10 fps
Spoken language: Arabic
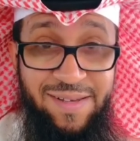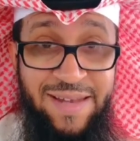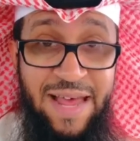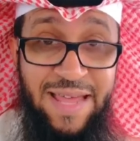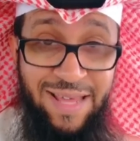
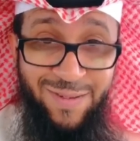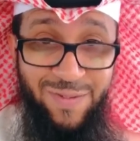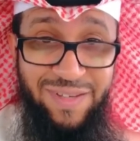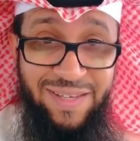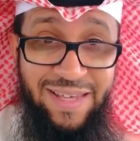لا
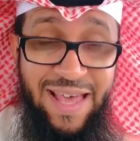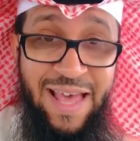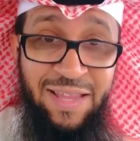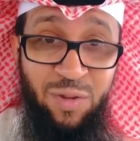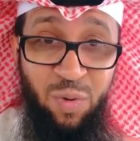يكفي
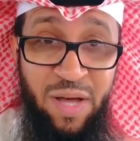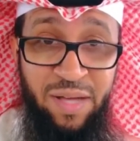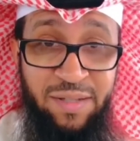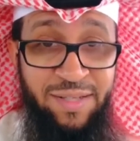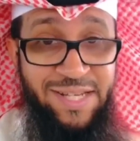أن
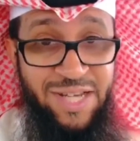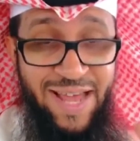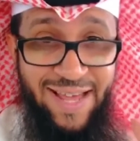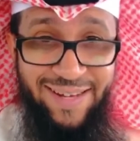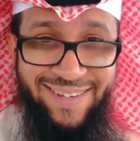تحقق
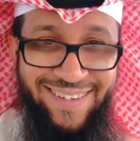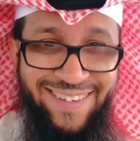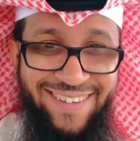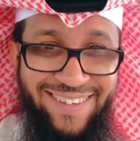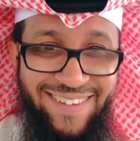نجاحا
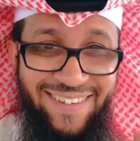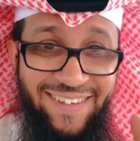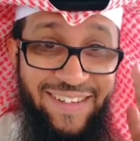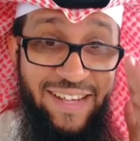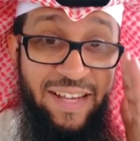
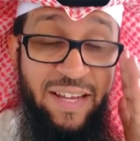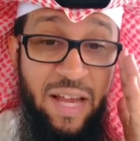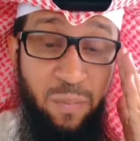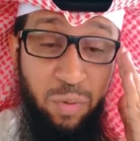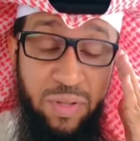
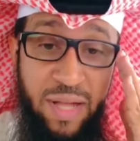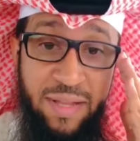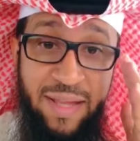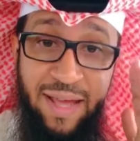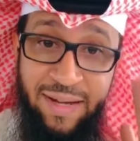لابد
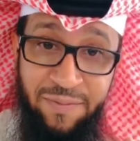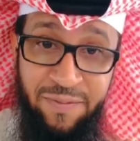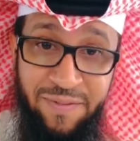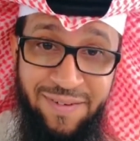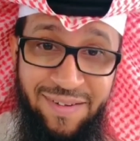أن
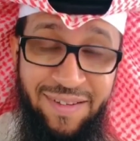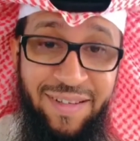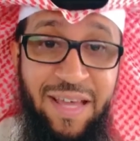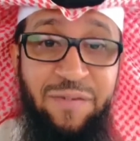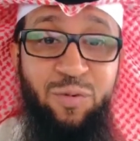تعرف
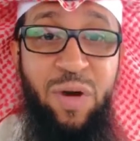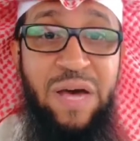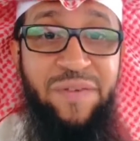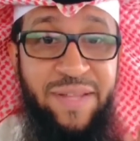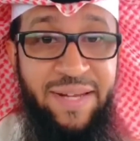كيف
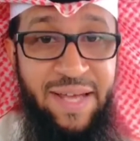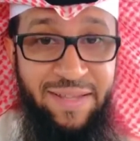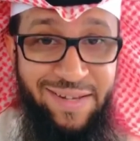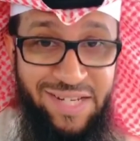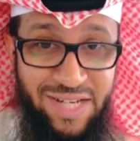تحافظ على
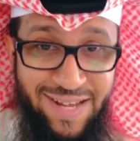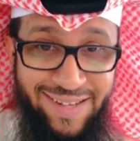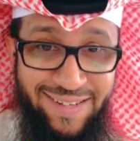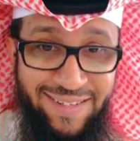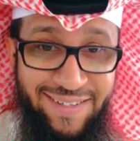هذا
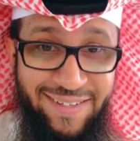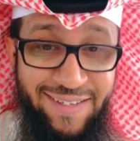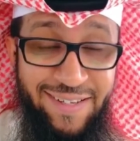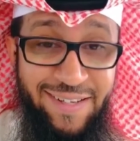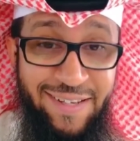النجاح
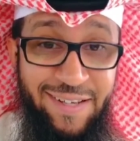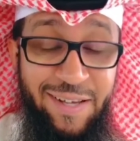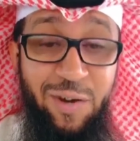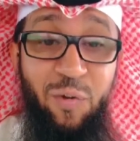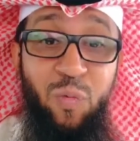
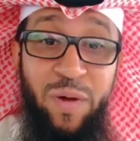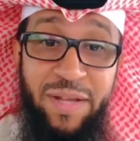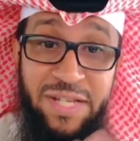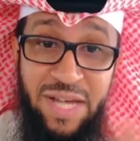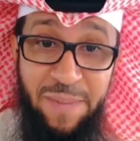
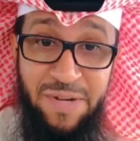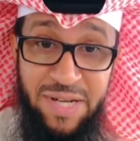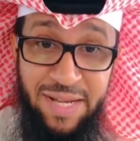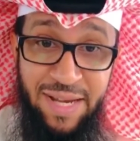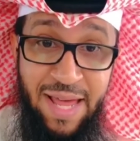والنجاح
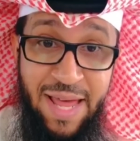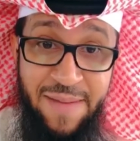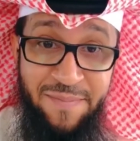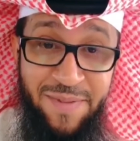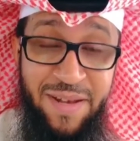بشكل
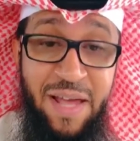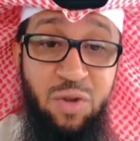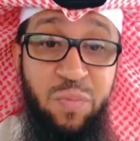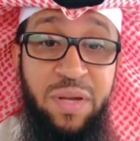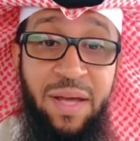عام لا
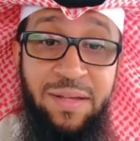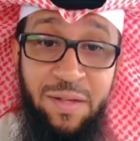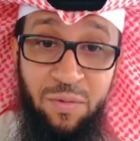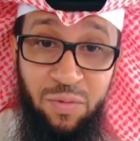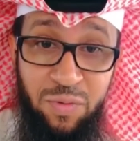يمكن أن
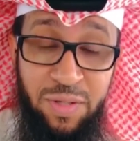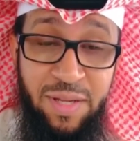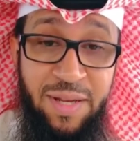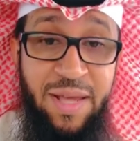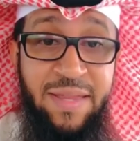يكون
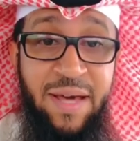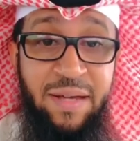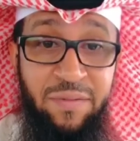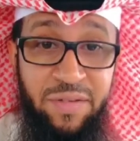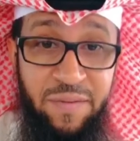إلا إذا
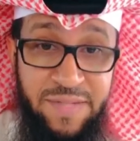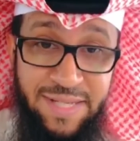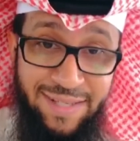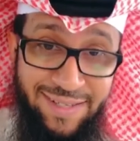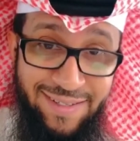عرفت
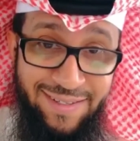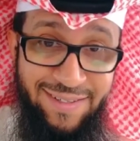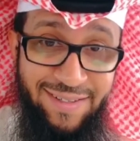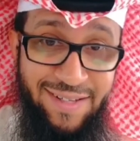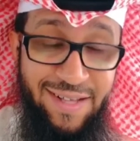نفسك
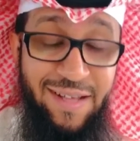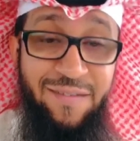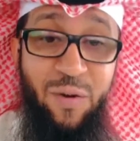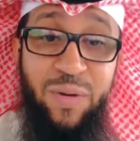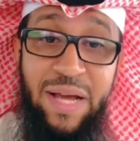
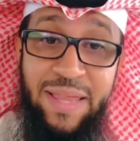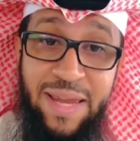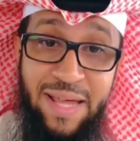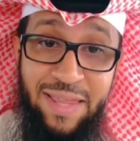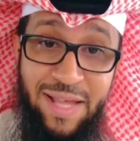فهناك
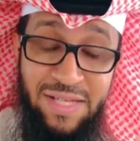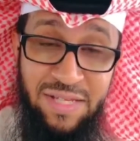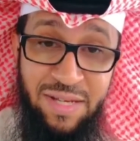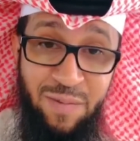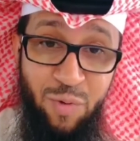ثلاث
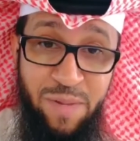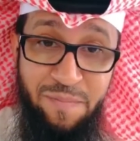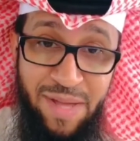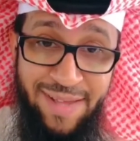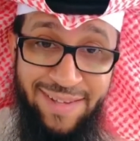أسئلة مهمة